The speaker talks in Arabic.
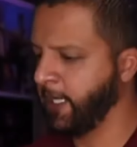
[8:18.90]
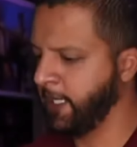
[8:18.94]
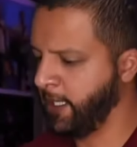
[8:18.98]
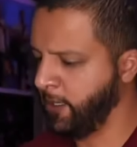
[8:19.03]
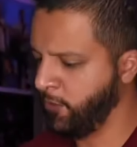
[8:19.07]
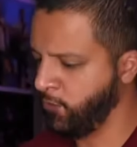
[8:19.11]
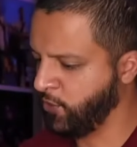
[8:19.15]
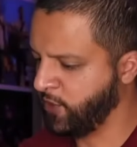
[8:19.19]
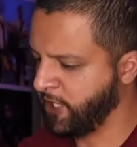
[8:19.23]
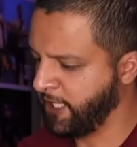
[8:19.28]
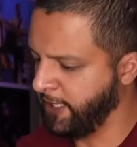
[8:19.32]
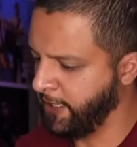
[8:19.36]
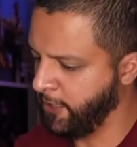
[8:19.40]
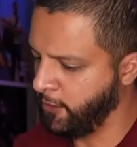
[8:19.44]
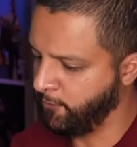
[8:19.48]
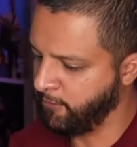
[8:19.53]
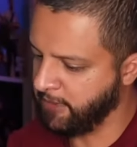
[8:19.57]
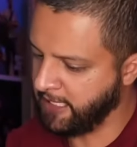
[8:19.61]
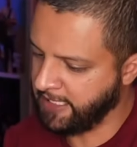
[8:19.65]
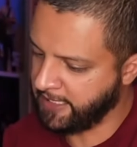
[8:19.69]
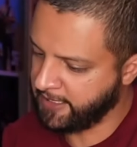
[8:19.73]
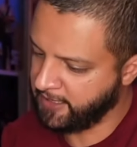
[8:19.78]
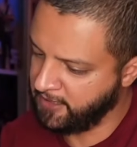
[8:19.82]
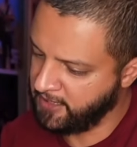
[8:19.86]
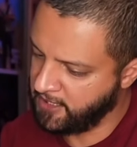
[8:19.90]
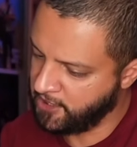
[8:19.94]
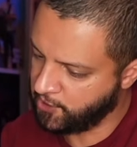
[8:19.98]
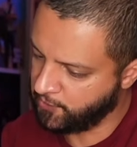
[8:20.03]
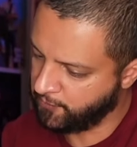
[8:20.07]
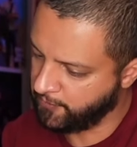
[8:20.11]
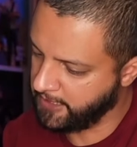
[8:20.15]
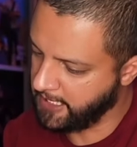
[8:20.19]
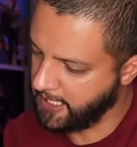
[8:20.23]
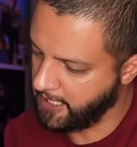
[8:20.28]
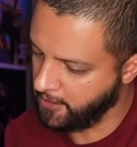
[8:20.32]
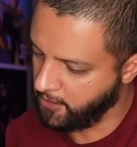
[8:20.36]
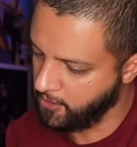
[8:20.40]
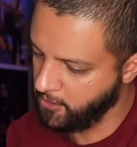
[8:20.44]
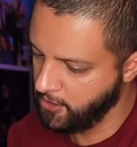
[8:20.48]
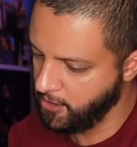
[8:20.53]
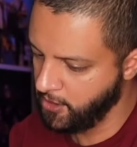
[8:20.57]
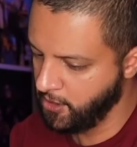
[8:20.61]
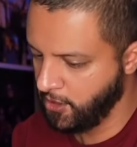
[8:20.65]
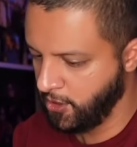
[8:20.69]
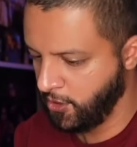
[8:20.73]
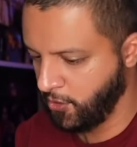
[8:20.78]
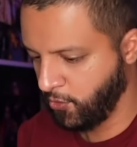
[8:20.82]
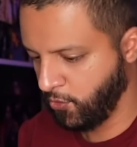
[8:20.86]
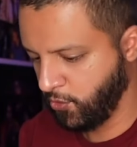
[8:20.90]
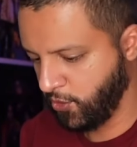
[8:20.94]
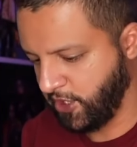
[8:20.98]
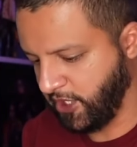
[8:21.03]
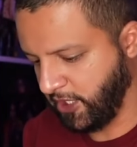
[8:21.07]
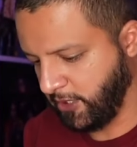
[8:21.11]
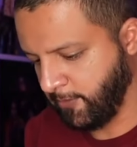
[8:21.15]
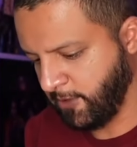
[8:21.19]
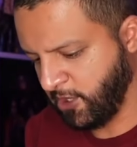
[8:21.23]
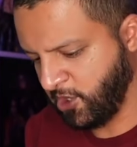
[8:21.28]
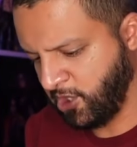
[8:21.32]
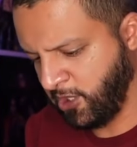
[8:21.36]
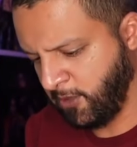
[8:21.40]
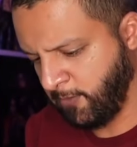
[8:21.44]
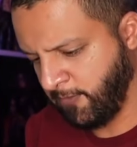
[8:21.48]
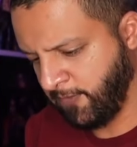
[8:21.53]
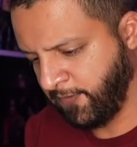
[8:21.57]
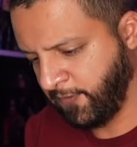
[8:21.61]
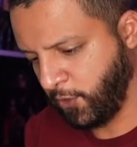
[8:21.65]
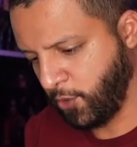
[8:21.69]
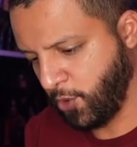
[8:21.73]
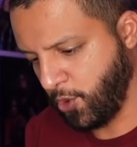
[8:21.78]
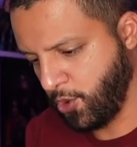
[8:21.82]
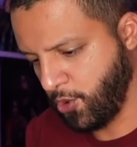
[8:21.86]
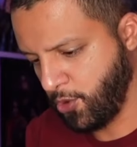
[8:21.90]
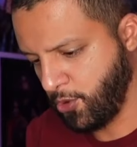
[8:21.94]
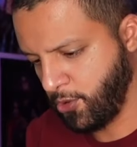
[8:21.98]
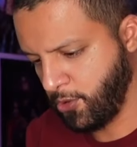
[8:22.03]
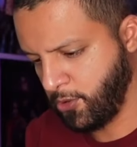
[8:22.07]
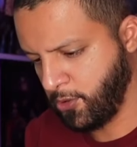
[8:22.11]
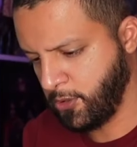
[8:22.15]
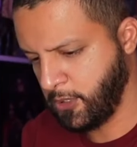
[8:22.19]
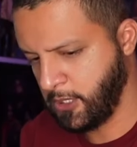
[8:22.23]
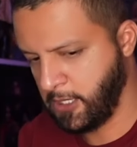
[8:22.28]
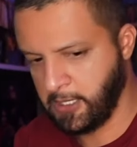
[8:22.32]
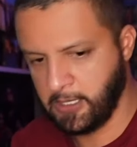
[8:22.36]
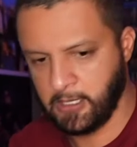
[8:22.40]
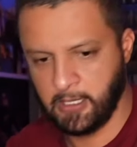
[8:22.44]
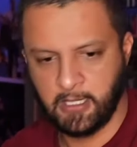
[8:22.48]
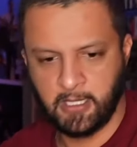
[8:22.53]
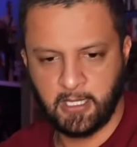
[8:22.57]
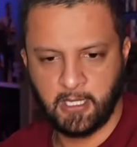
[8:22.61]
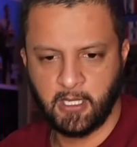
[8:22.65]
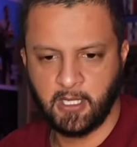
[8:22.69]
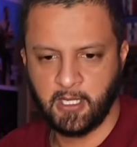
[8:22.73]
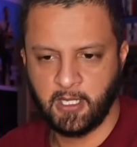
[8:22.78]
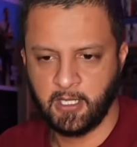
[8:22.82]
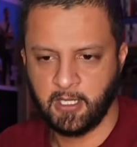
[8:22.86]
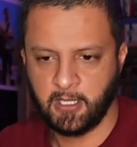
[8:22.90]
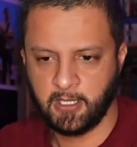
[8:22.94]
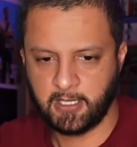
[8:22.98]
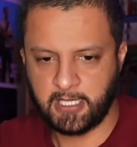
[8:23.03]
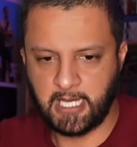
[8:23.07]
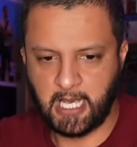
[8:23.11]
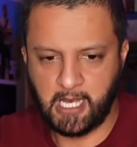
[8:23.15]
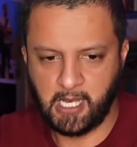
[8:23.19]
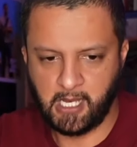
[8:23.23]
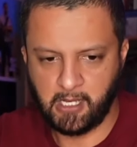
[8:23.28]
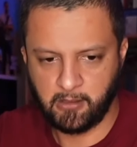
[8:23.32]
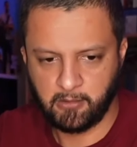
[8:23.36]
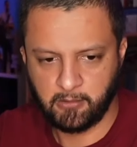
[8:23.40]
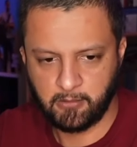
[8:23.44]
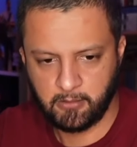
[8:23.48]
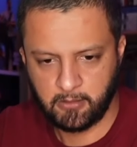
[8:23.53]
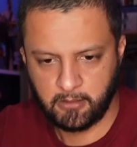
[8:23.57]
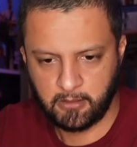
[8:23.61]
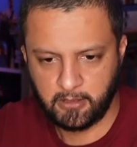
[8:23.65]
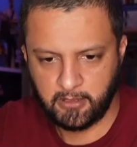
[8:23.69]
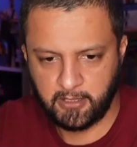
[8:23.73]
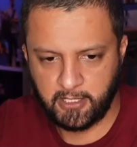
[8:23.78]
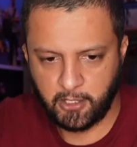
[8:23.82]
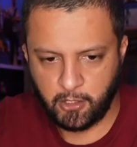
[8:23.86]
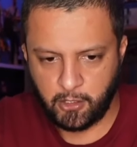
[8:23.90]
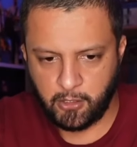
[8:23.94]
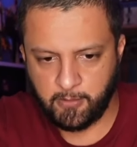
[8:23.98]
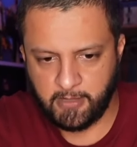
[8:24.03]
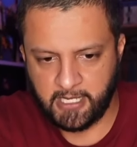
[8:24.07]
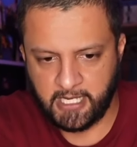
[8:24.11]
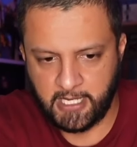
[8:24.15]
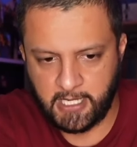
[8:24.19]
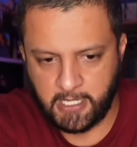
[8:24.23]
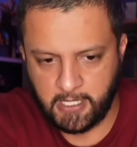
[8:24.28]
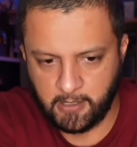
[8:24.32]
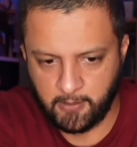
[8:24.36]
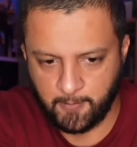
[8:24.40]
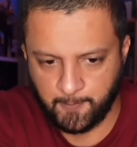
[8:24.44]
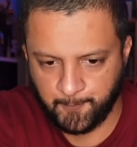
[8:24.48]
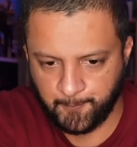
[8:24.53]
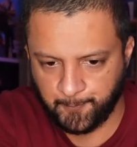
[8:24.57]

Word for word: نحوس عليهم بالريق الناشف كاع وزيد ماشي مفتوح صح ديرهم هنايا